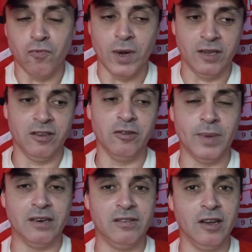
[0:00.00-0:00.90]
o Alessandro
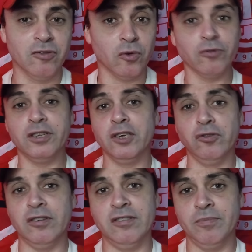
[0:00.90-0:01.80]
Barcelos não
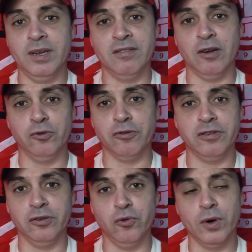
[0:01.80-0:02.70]
conseguiu sensibilizar o
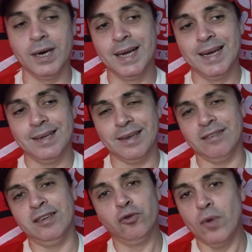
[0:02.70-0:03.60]
torcedor,
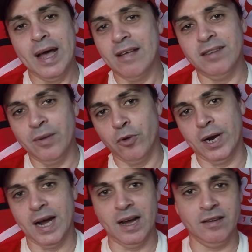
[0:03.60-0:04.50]
trazendo Wesley
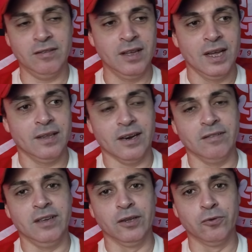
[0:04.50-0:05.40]
Moraes,
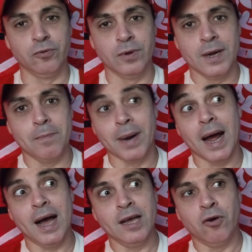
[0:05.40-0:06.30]
trazendo
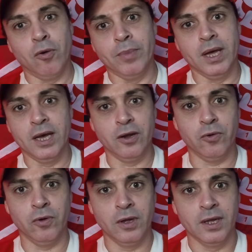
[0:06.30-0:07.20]
Brian
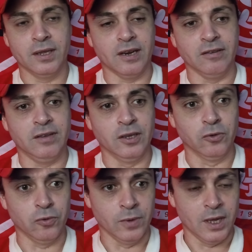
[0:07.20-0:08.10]
Romero,
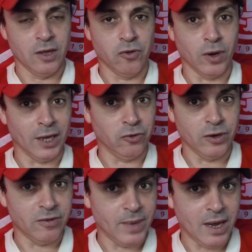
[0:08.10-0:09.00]
trazendo
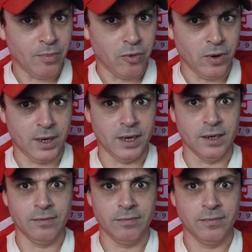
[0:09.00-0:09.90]
jogadores meia boca.